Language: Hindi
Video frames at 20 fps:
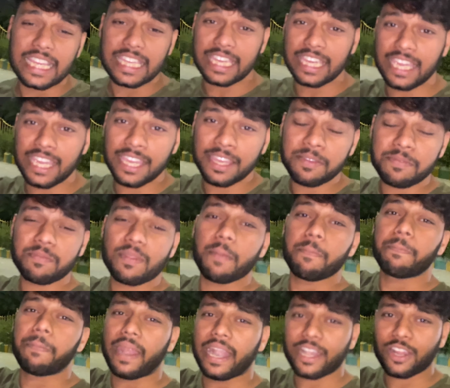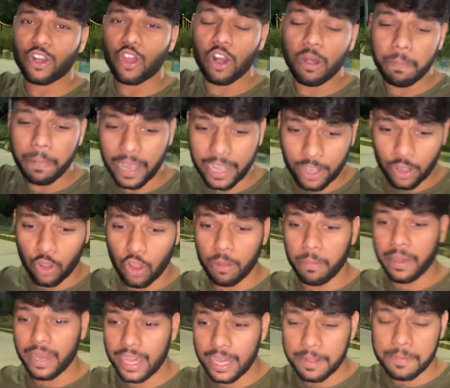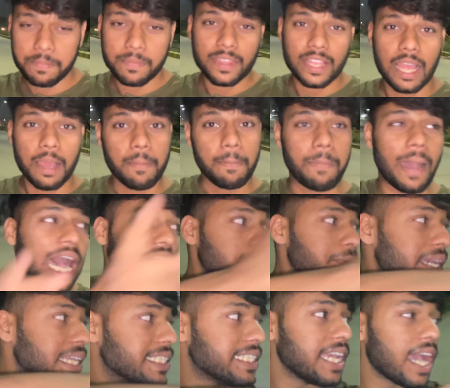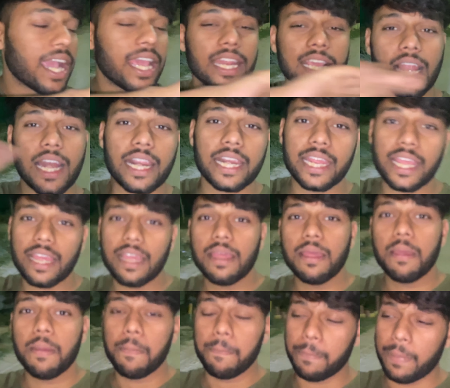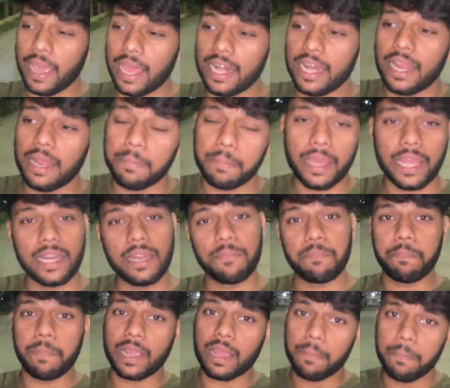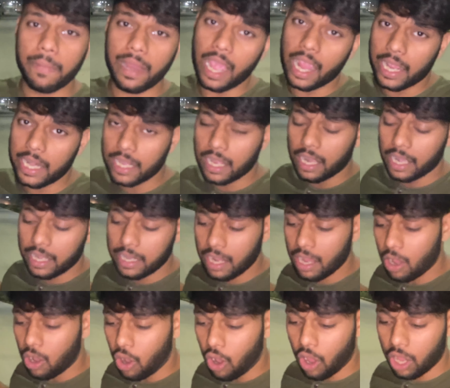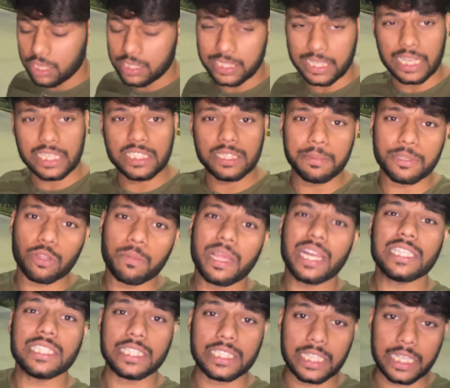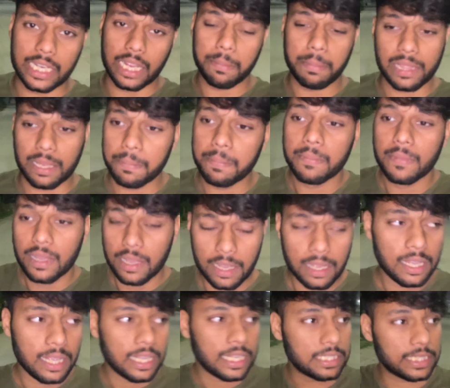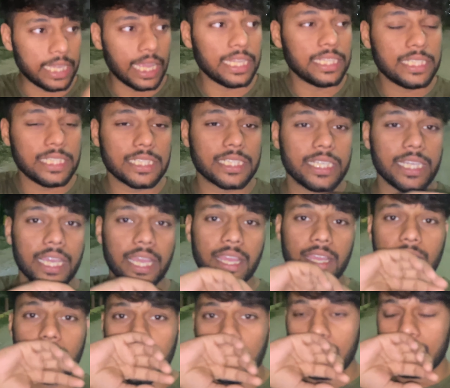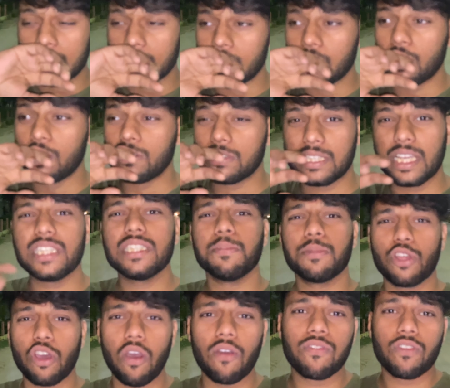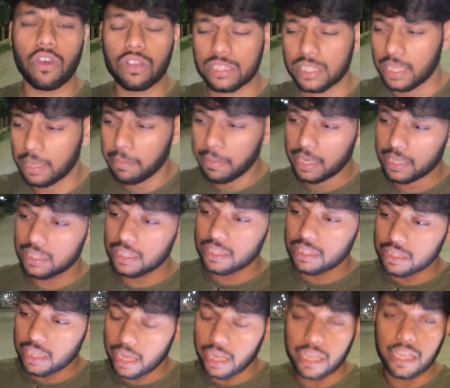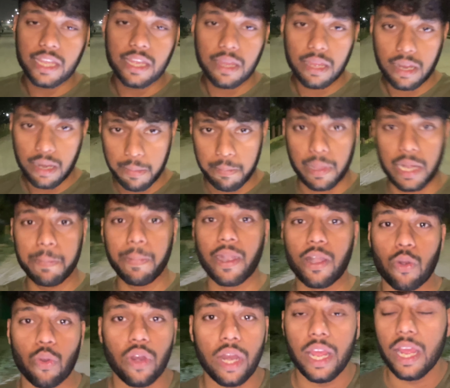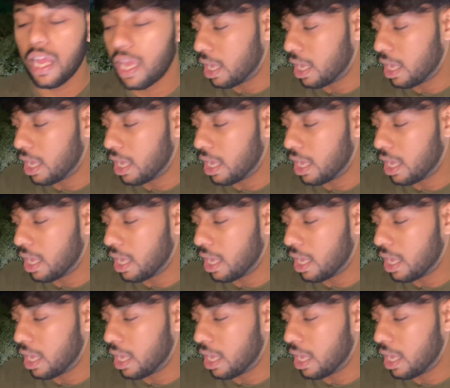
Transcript: कि पेट्रोल पेट्रोल में बाद में इसकी आगे निकल रही है पहले मेरी पिकअप में आगे निकल रही है और सी में तो मेरी जीत रही है मतलब सीएनजी इसकी है तो सी में तो ऑफकोर्स ये मेरी जीती जाएगी मेरी पेट्रोल है